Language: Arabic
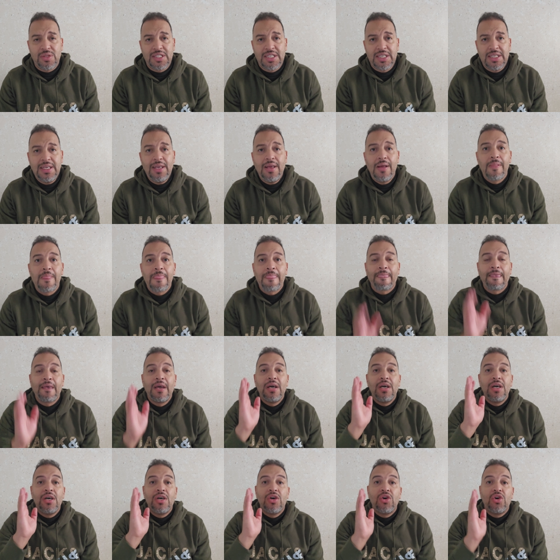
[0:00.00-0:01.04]
الثاني
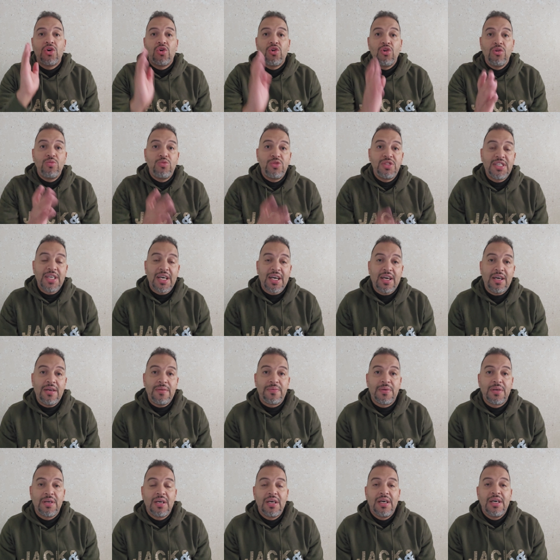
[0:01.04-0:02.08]

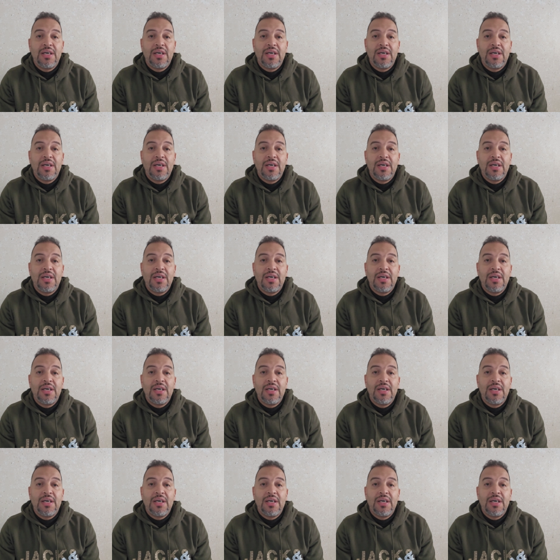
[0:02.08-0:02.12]
والمنتخب